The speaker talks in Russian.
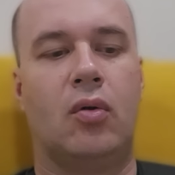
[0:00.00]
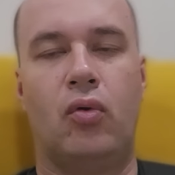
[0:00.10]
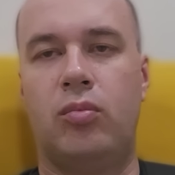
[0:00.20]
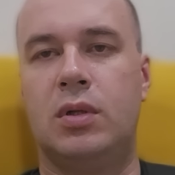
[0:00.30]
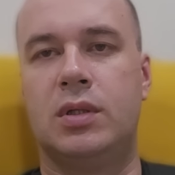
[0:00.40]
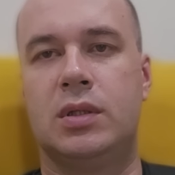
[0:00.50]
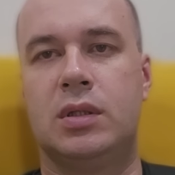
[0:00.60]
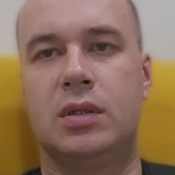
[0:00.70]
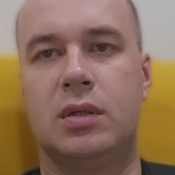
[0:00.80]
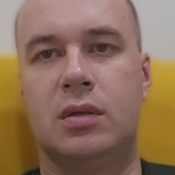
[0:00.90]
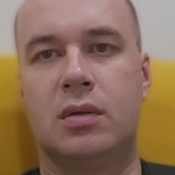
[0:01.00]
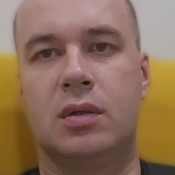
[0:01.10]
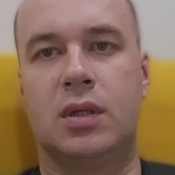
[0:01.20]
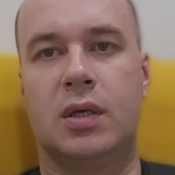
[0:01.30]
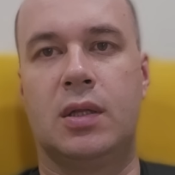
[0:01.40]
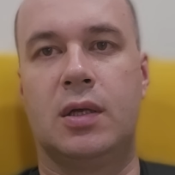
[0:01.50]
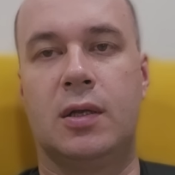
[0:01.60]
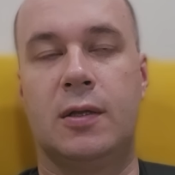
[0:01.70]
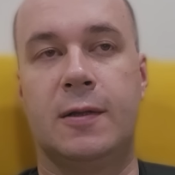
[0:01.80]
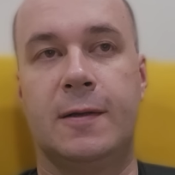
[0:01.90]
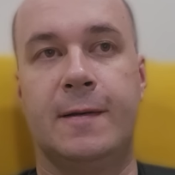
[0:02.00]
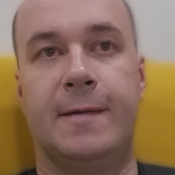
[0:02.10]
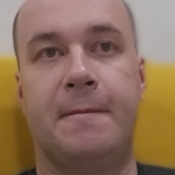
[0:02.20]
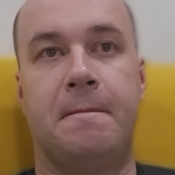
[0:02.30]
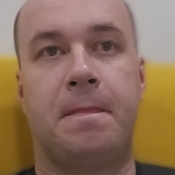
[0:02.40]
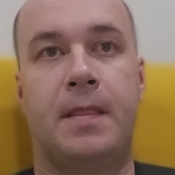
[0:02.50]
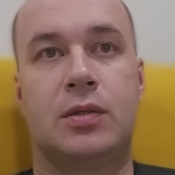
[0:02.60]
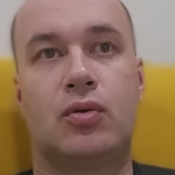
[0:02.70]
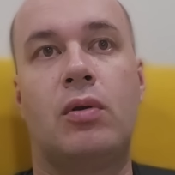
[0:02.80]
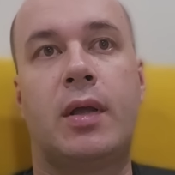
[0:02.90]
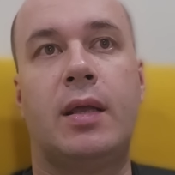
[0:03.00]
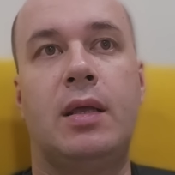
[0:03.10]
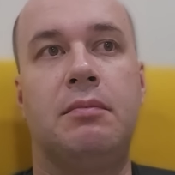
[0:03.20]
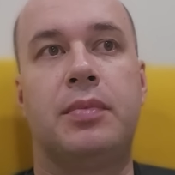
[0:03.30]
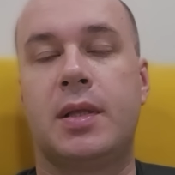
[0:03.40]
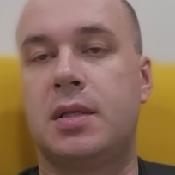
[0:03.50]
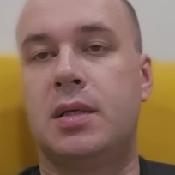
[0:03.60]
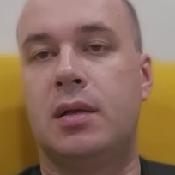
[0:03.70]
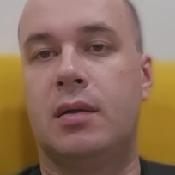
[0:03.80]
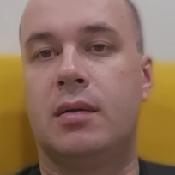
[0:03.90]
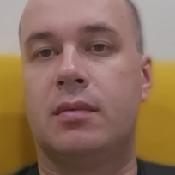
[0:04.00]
области и так далее, да? Сколько им платили?